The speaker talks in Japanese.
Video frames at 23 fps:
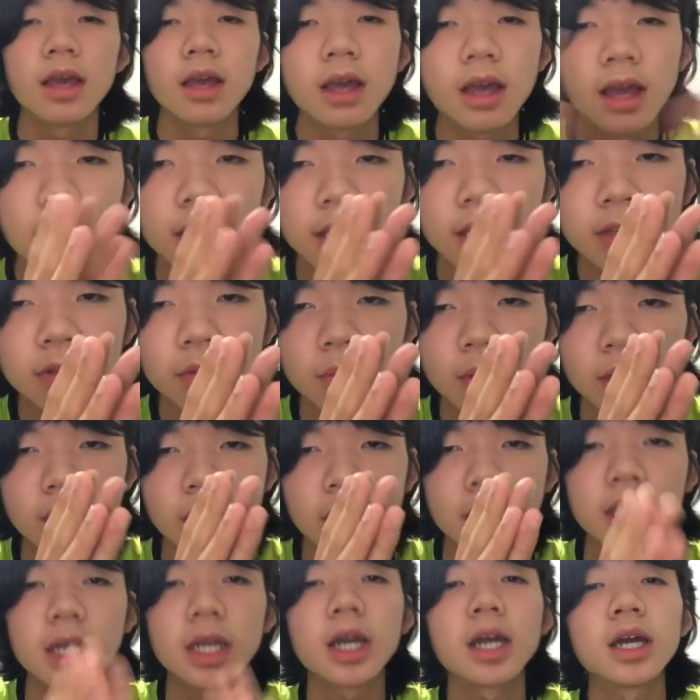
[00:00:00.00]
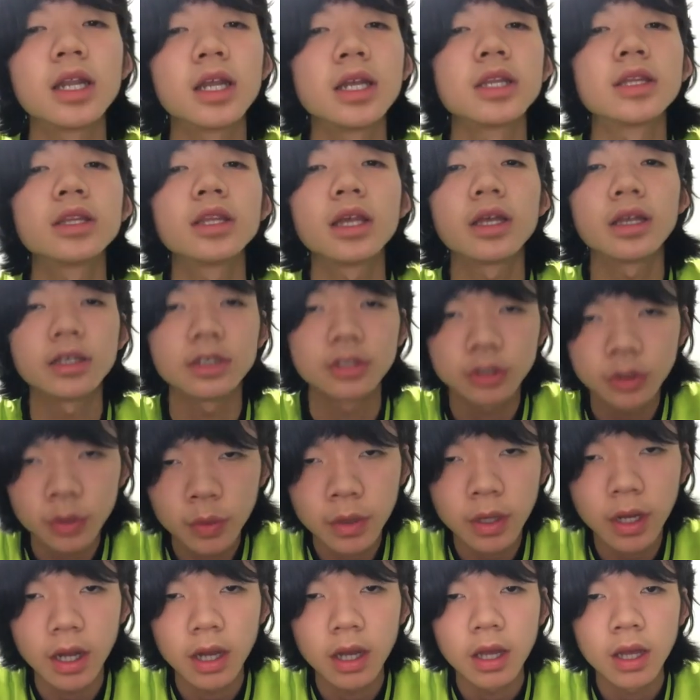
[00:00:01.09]
はい、というわけでいかがだったでしょう
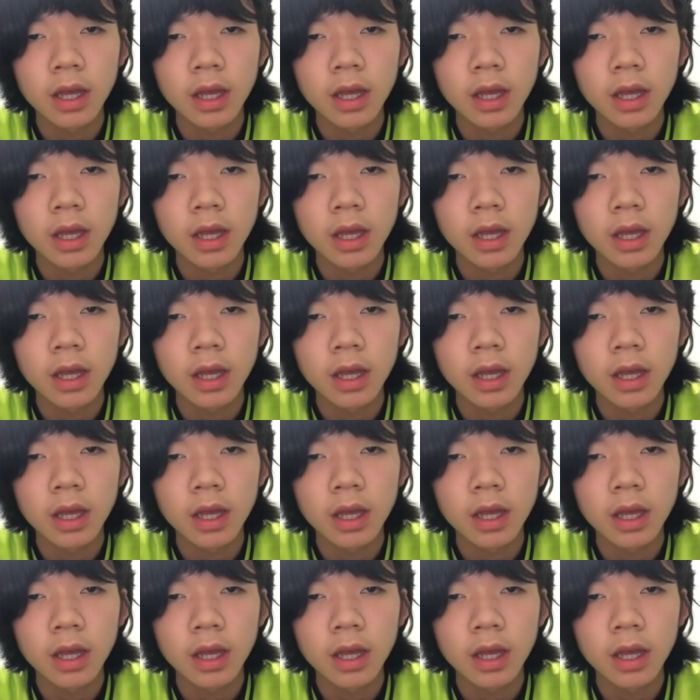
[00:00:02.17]
か。